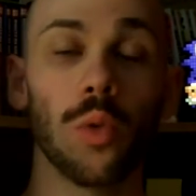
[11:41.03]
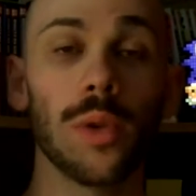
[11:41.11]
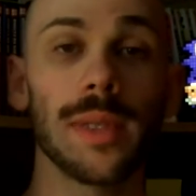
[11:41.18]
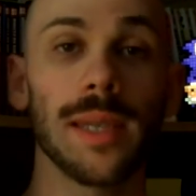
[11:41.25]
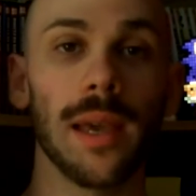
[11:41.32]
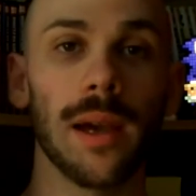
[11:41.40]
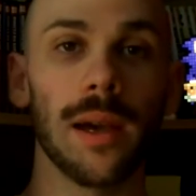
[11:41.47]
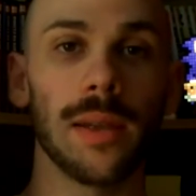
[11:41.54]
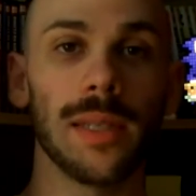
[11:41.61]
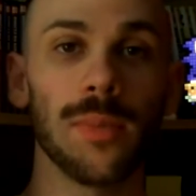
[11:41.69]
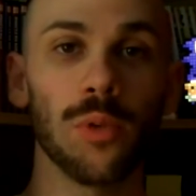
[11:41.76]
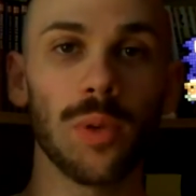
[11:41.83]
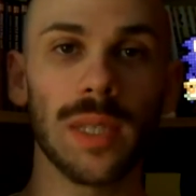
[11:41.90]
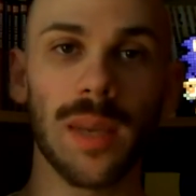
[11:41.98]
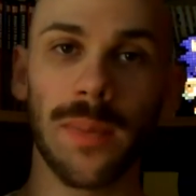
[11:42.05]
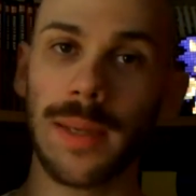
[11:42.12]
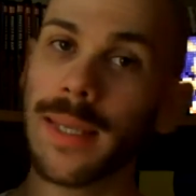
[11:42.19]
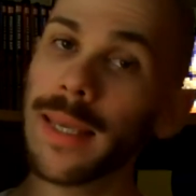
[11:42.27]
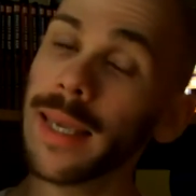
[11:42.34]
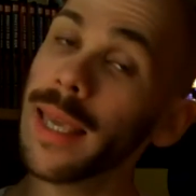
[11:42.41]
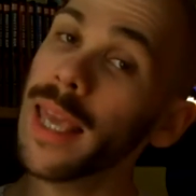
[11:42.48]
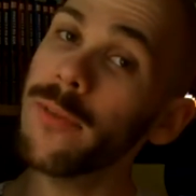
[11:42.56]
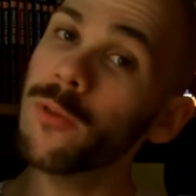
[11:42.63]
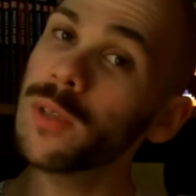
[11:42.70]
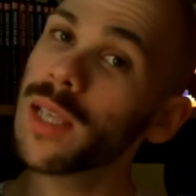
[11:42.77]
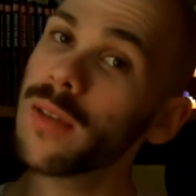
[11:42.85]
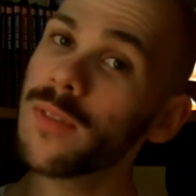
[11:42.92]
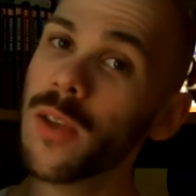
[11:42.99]
Donc euh, c'est plutôt sympathique. Et
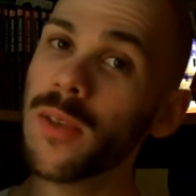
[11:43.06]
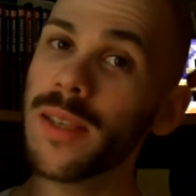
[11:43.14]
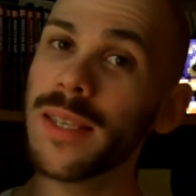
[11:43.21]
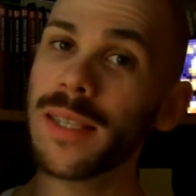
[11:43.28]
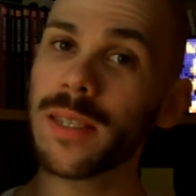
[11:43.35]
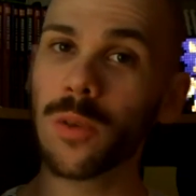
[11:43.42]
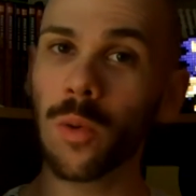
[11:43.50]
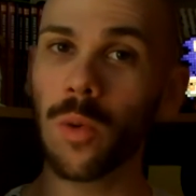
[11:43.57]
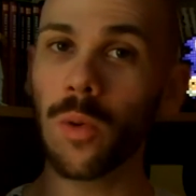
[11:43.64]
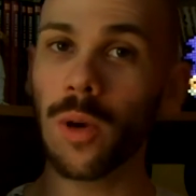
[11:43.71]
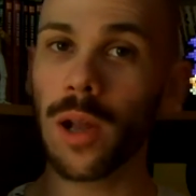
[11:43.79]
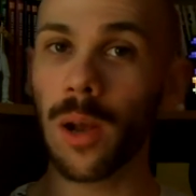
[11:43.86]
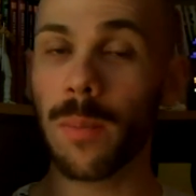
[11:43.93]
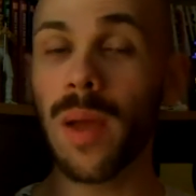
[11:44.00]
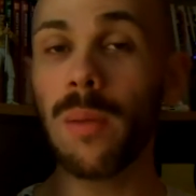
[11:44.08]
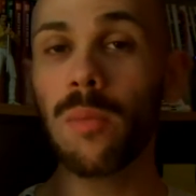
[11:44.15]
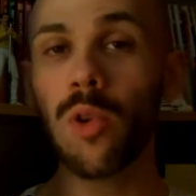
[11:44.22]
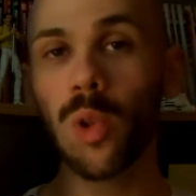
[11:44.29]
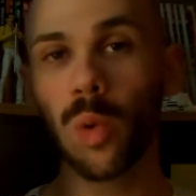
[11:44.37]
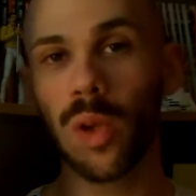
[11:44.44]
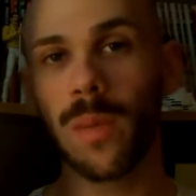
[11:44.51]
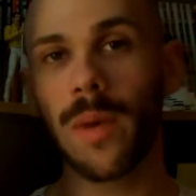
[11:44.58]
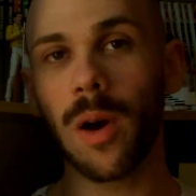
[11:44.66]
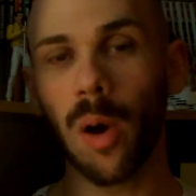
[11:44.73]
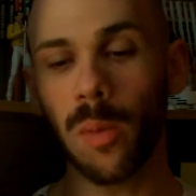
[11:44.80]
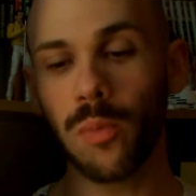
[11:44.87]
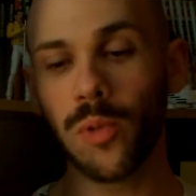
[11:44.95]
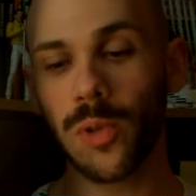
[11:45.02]
vous aviez une édition, alors même le nom est
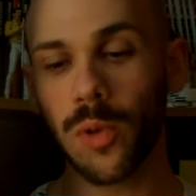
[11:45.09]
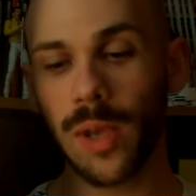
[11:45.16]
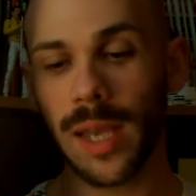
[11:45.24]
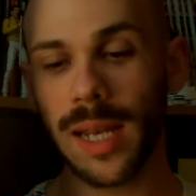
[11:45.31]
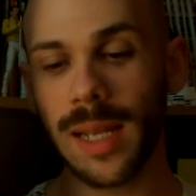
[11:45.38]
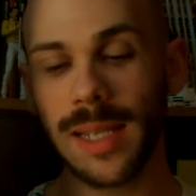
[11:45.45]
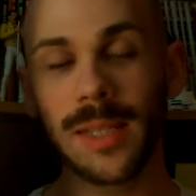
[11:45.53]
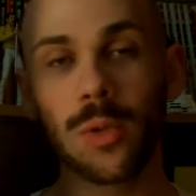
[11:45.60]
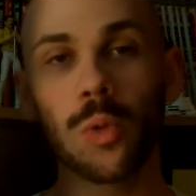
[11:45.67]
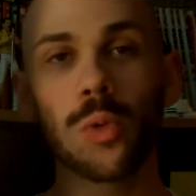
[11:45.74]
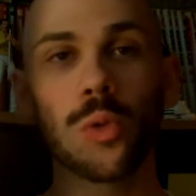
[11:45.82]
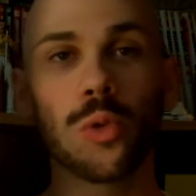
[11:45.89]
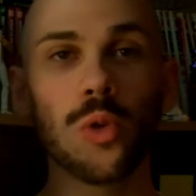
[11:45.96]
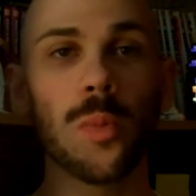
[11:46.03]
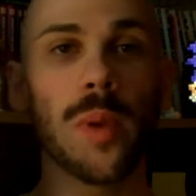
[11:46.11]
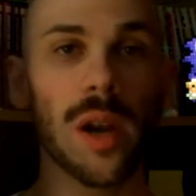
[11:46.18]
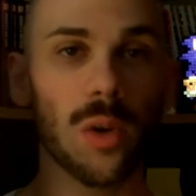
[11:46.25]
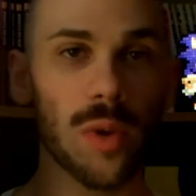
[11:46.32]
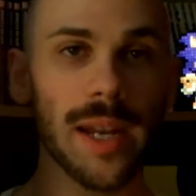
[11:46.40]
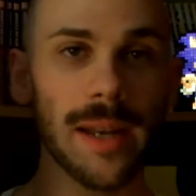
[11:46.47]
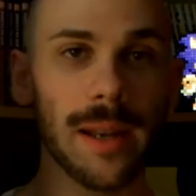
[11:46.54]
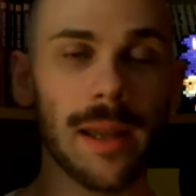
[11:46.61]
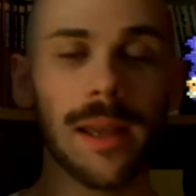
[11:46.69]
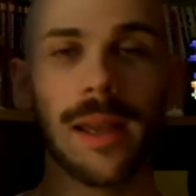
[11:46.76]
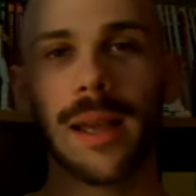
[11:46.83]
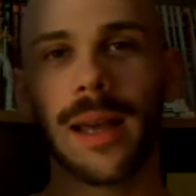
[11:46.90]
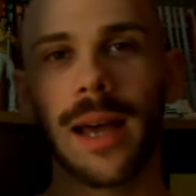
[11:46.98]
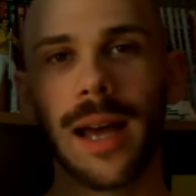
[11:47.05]
marrant, puisqu'il y a l'édition Super Green,
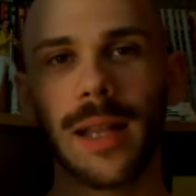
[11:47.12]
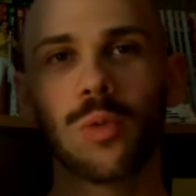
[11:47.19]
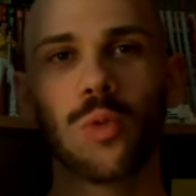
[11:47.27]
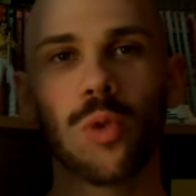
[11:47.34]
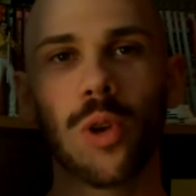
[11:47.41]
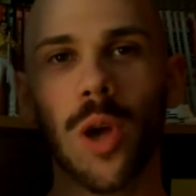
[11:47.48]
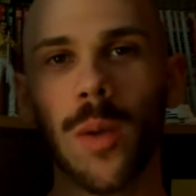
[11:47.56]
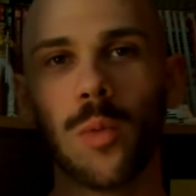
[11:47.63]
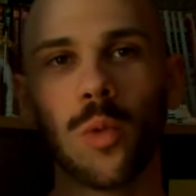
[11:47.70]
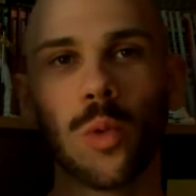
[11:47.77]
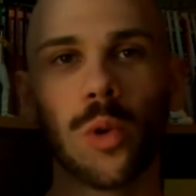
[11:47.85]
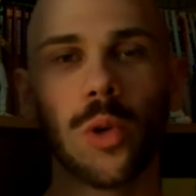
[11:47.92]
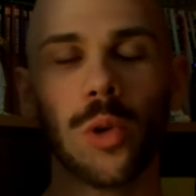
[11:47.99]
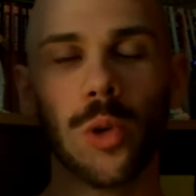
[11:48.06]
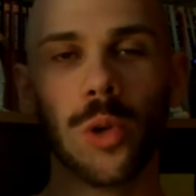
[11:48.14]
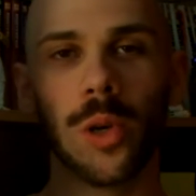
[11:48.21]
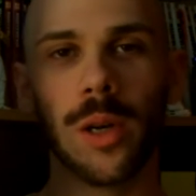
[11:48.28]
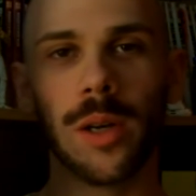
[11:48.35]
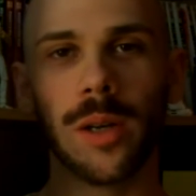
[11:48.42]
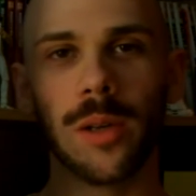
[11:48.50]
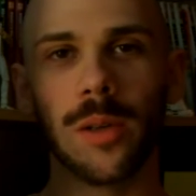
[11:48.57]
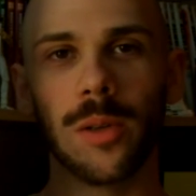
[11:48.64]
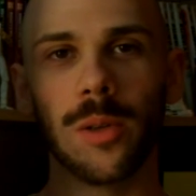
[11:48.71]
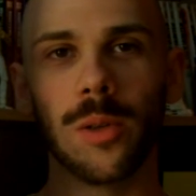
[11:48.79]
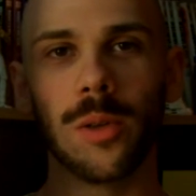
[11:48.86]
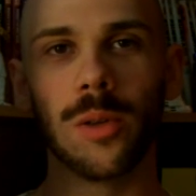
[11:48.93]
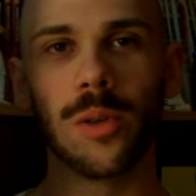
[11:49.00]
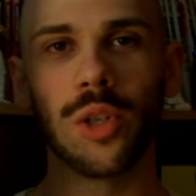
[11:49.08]
hein, tout comme donc le,
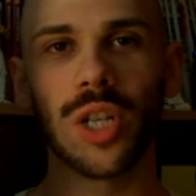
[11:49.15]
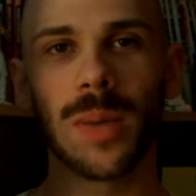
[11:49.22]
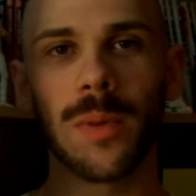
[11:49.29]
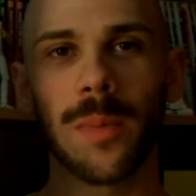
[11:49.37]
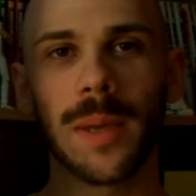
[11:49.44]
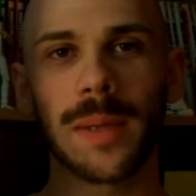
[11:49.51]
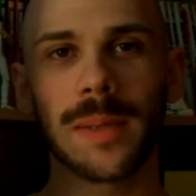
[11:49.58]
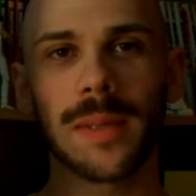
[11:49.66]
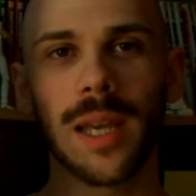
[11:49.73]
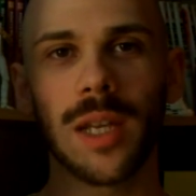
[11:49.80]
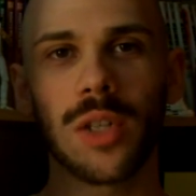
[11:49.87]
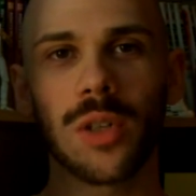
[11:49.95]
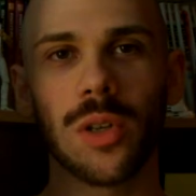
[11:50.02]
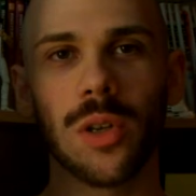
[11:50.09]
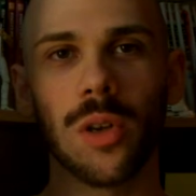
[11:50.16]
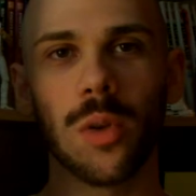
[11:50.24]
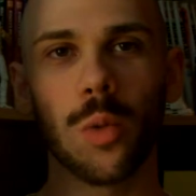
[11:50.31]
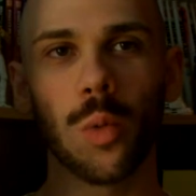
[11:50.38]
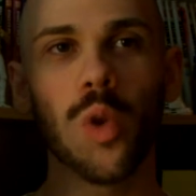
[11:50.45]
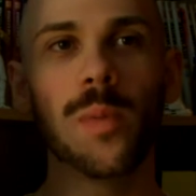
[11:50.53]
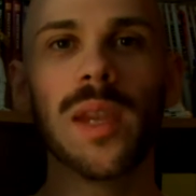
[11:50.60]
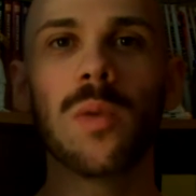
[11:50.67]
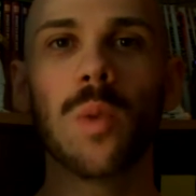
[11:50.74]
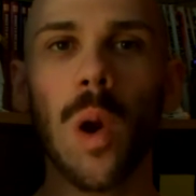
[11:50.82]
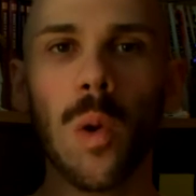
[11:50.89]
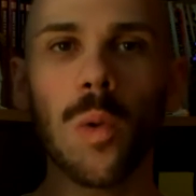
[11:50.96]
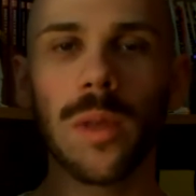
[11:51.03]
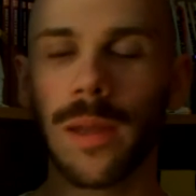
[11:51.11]
charmant personnage Ruby
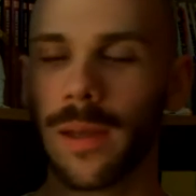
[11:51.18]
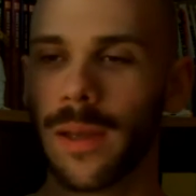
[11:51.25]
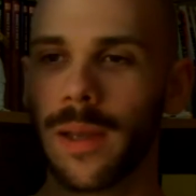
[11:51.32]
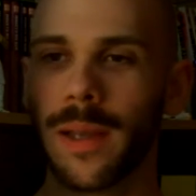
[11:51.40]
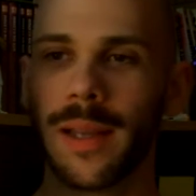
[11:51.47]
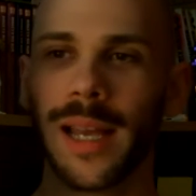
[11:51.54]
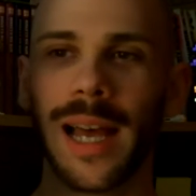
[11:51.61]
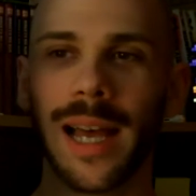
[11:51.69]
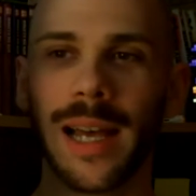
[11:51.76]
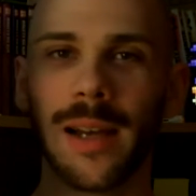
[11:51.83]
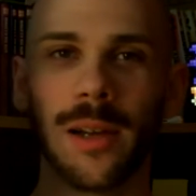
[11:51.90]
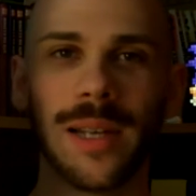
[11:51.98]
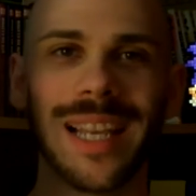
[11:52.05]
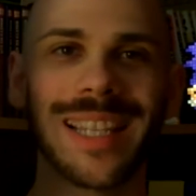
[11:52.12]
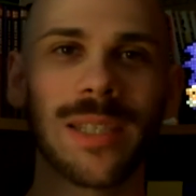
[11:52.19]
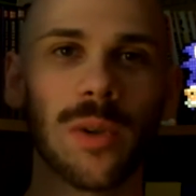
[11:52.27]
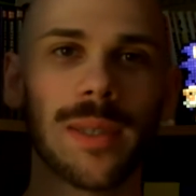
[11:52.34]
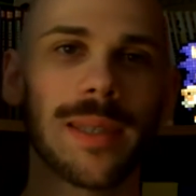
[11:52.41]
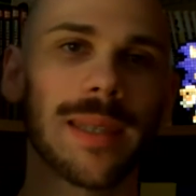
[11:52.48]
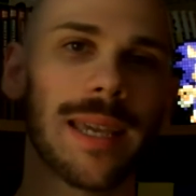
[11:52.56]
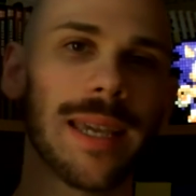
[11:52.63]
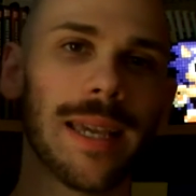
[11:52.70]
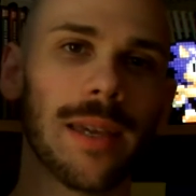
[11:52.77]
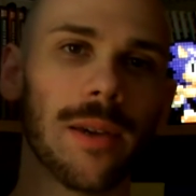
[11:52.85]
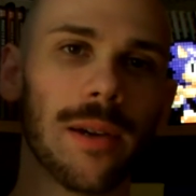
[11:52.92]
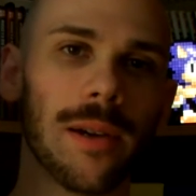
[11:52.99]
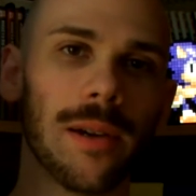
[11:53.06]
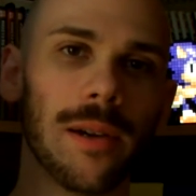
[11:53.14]
Road, hein,
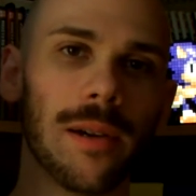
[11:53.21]
l'excentrique